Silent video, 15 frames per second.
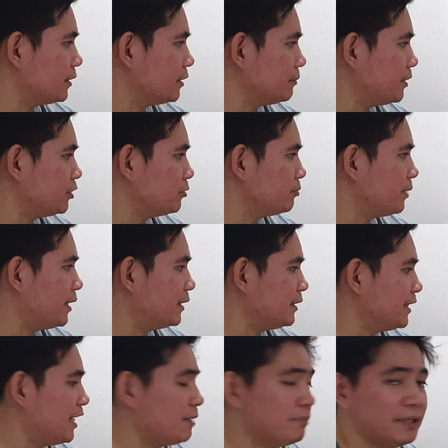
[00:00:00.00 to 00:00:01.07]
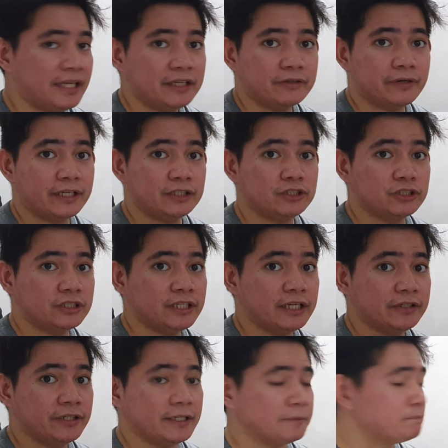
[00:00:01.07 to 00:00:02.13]
medyo mahina pala yung range ni
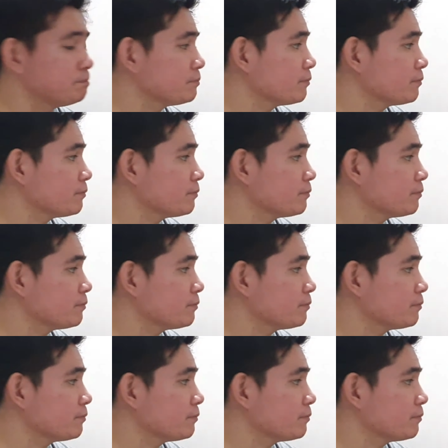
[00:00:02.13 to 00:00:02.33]
ano eh,